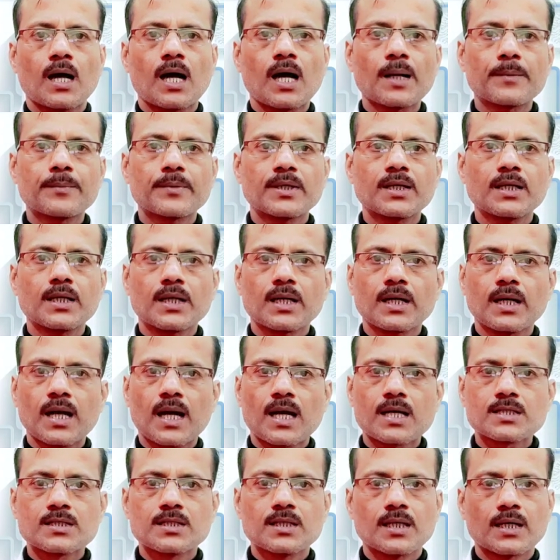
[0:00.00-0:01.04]
आपकी
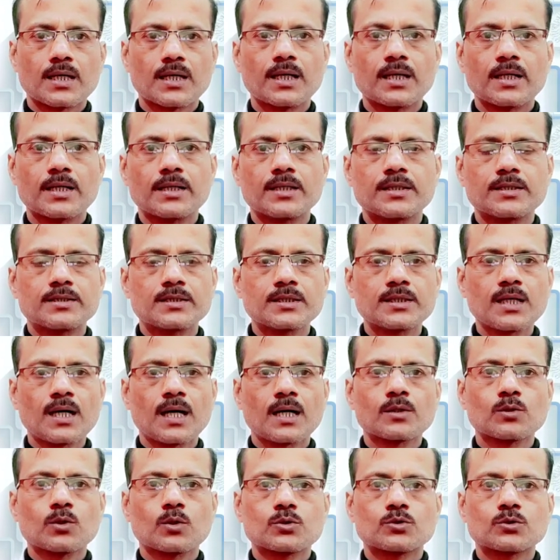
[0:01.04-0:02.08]
क्लास लगेगी जी
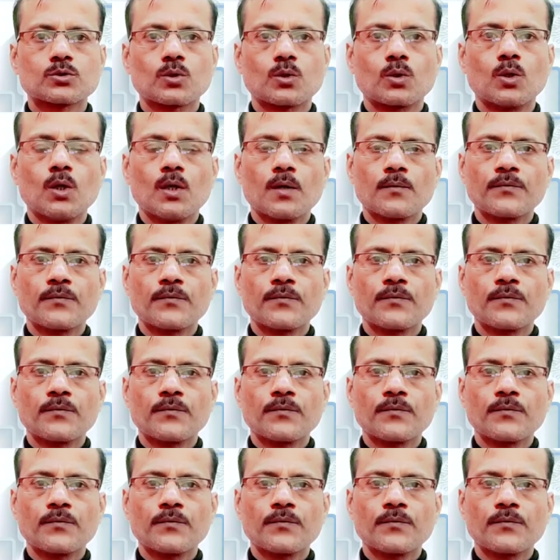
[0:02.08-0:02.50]
हाँ दोस्तों